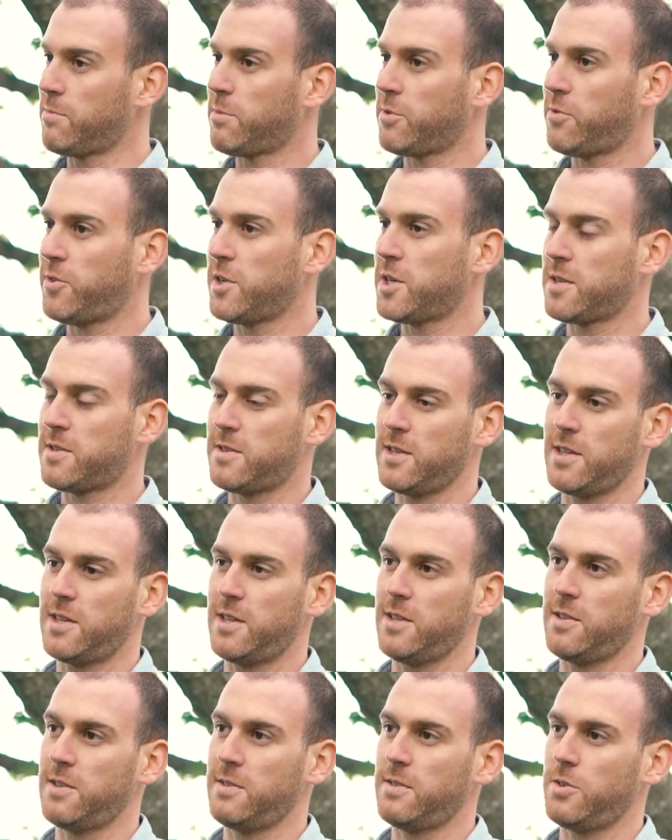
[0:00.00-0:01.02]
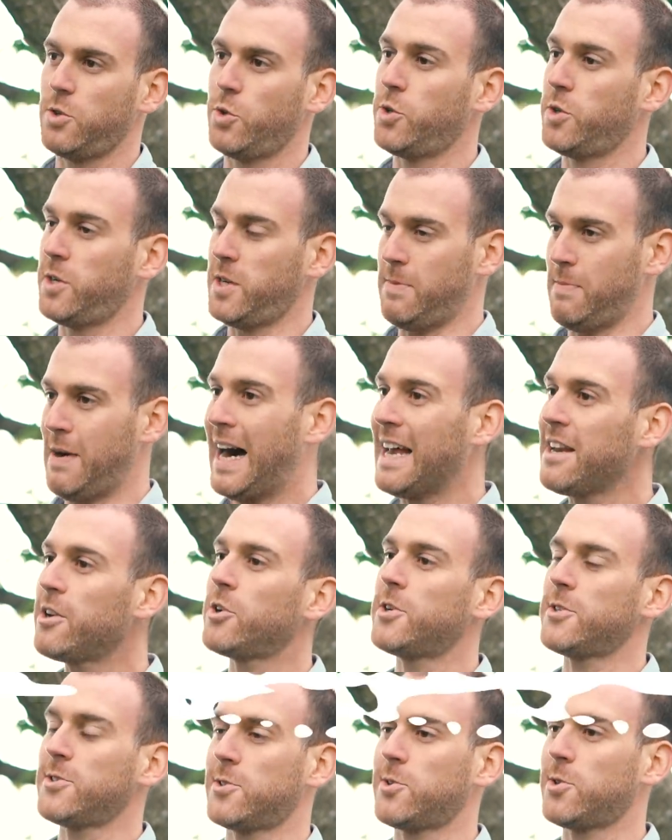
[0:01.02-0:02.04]
weil dann befindet sich die Hündin im
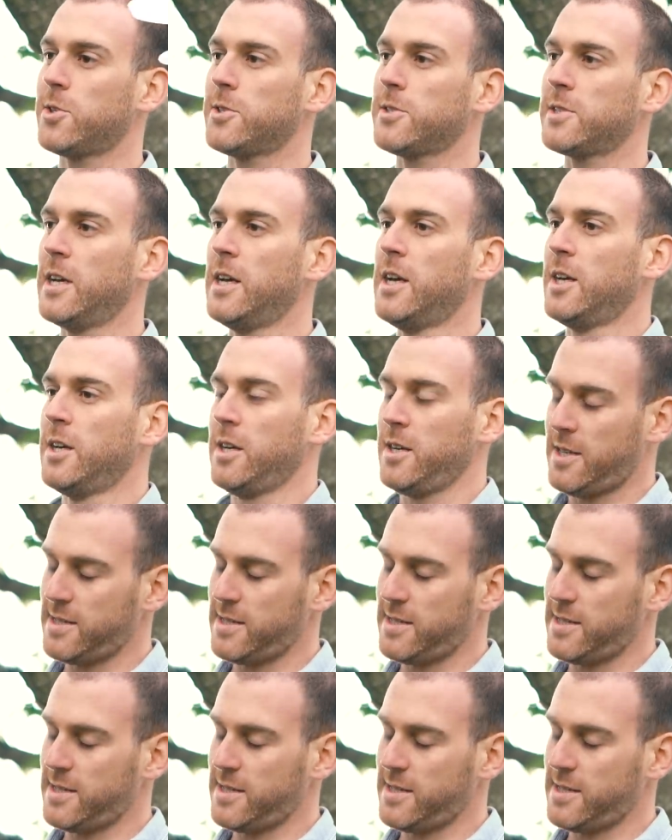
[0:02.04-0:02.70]
Anöstrus.